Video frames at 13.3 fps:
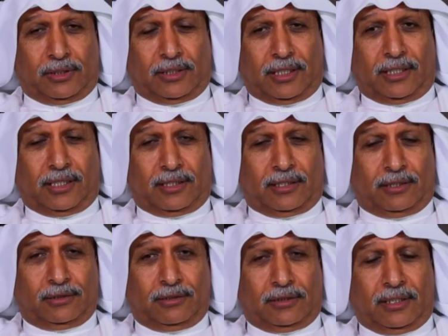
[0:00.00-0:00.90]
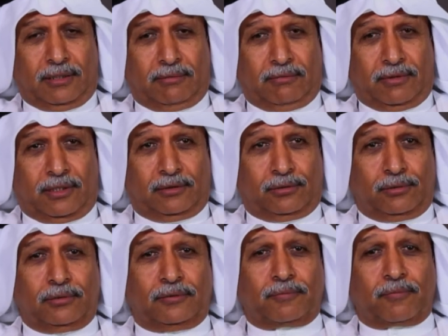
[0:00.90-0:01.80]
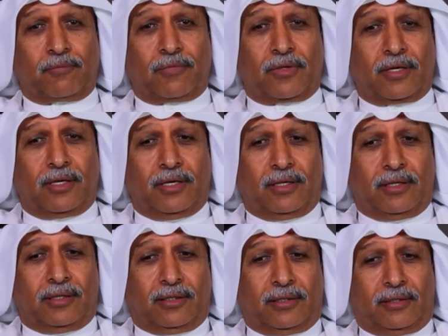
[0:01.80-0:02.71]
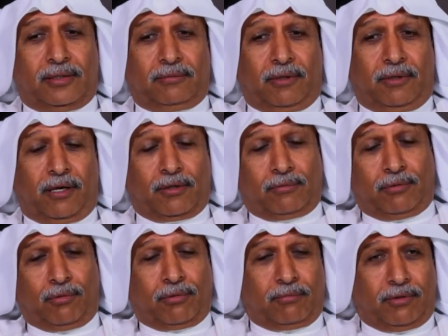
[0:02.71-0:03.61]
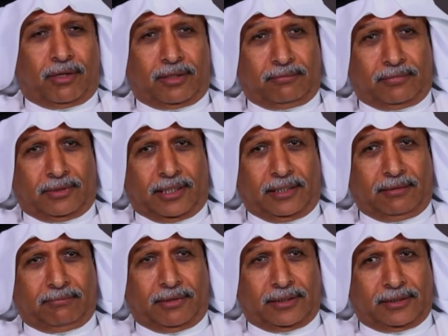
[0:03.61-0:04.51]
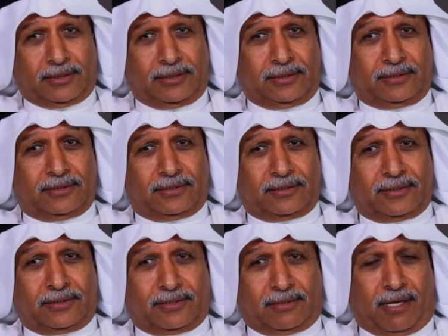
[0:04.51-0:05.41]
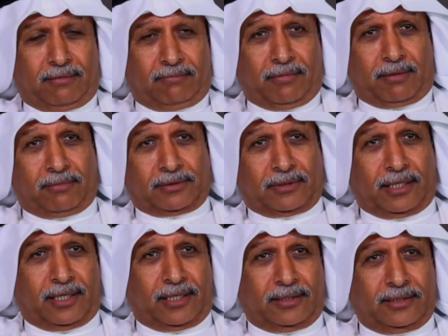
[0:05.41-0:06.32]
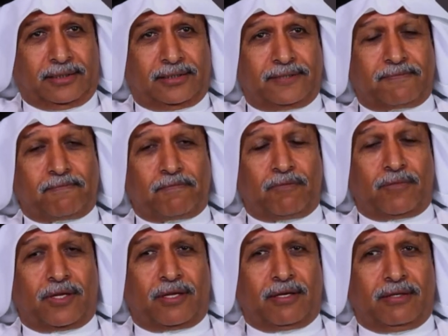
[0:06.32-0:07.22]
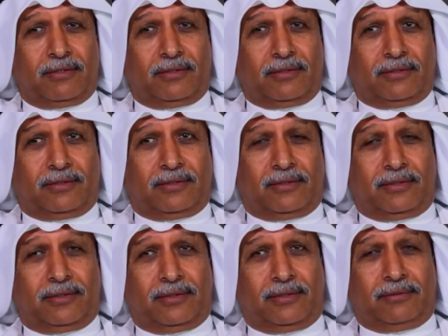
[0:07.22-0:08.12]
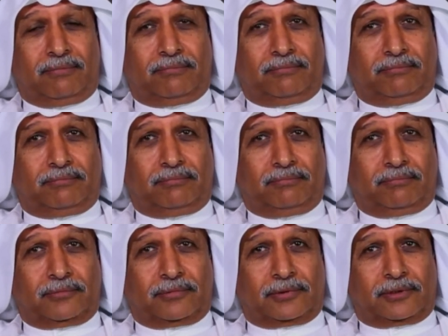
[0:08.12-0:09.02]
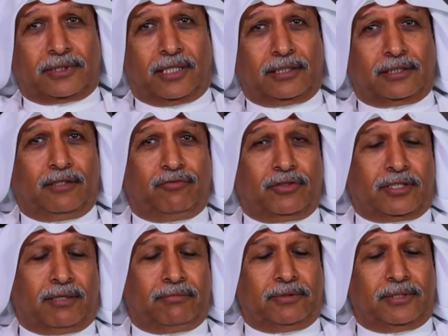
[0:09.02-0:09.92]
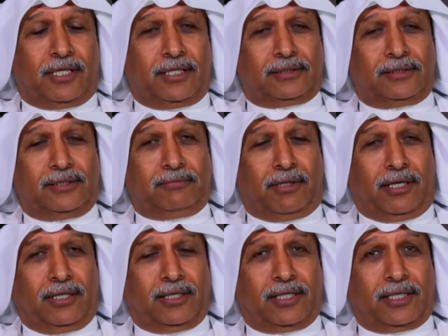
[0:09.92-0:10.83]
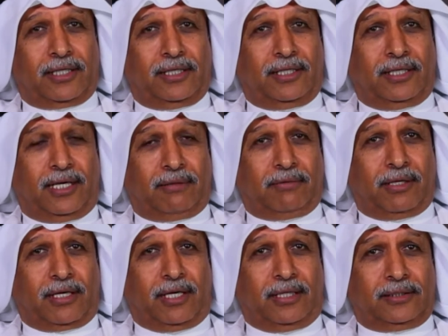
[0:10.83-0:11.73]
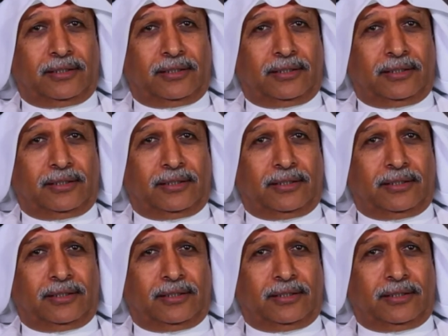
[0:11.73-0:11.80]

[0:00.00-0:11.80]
على هذا الجهد اللي بذلتوه أه، معاكم أخوكم غانم بن علي المهندي صاحب مربط الخليج أه، كانت الفكرة بدايتي مع الخيل عبارة عن